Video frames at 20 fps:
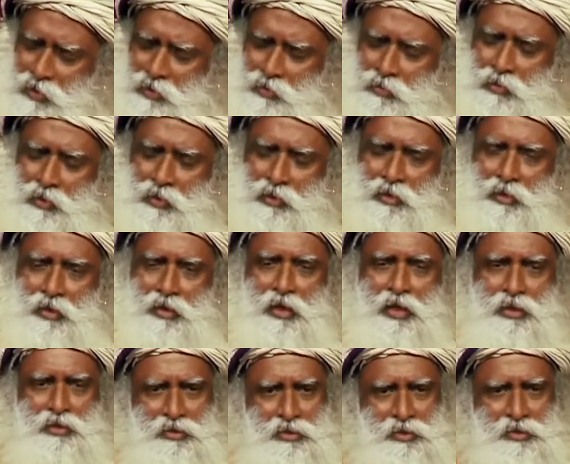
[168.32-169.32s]
என்ன
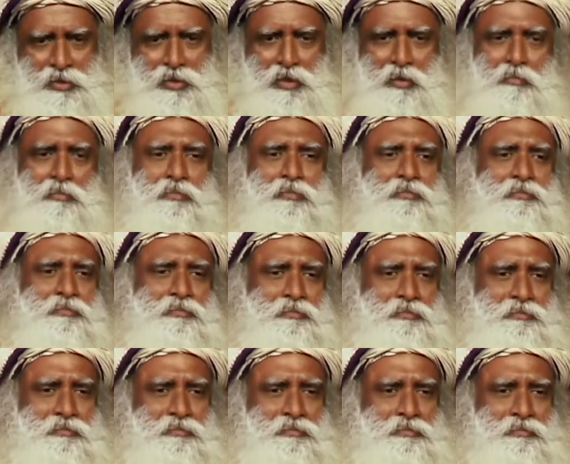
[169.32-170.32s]
செஞ்சாலும் நான் அவங்கள
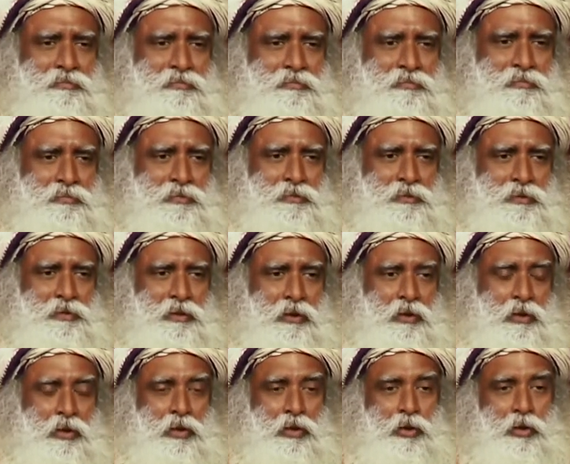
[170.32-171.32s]
நம்புகிறேன்
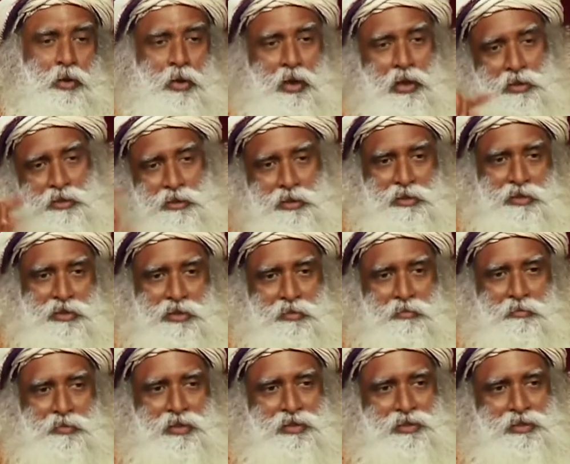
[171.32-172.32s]
நான் அவங்கள
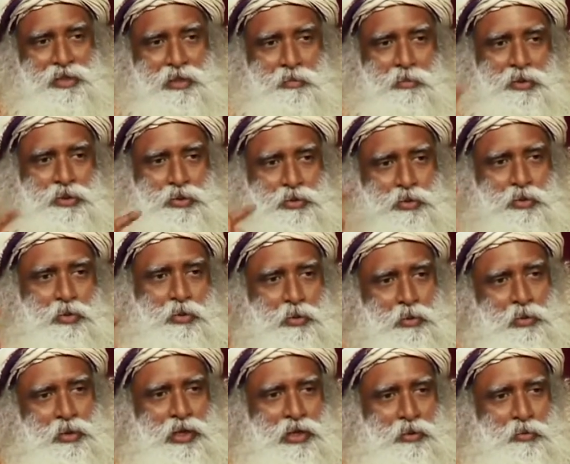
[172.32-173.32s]
நம்புறேன் அப்படின்னா
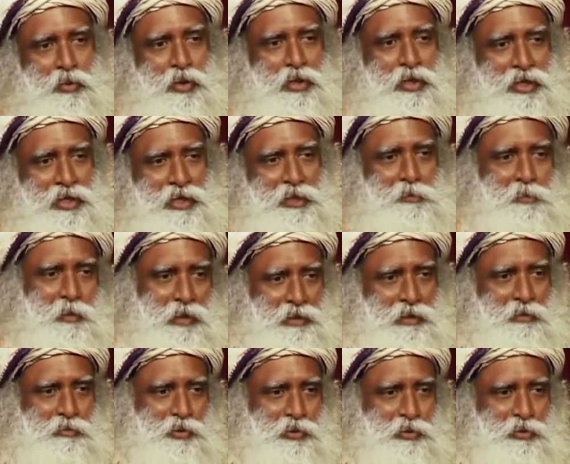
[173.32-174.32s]
அவங்க நான்
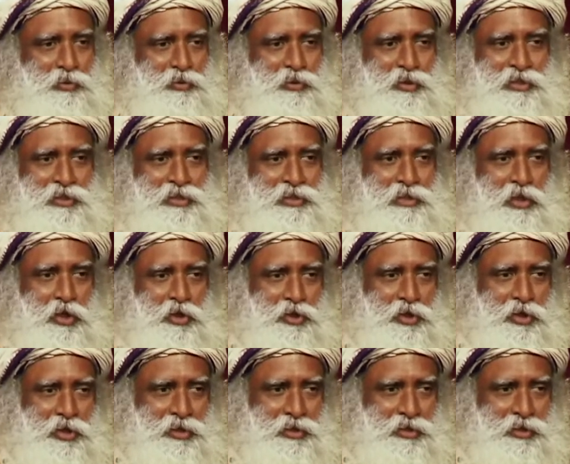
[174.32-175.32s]
எதிர்பார்க்கறத மட்டும்தான்
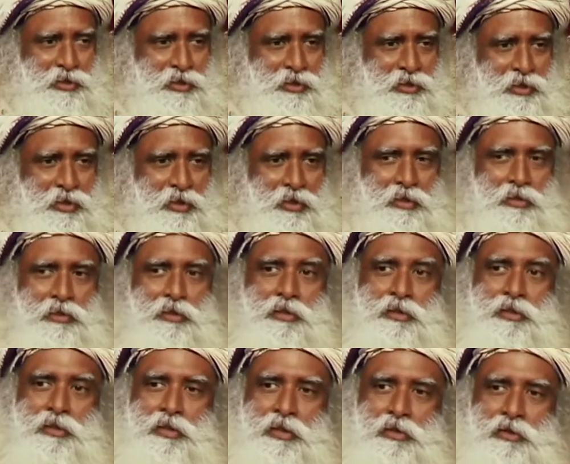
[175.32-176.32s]
செய்யணும் இது நம்பிக்கை
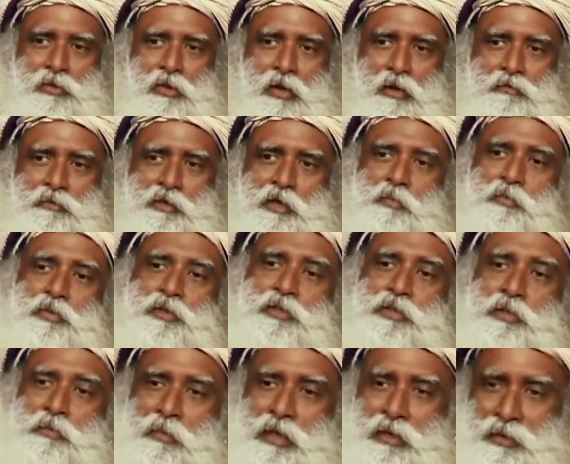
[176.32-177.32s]
இல்லை இது மென்மையை
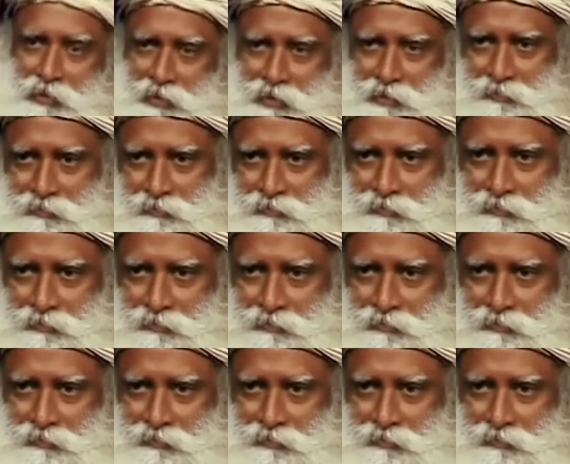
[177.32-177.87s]
சிறைப்படுத்துறது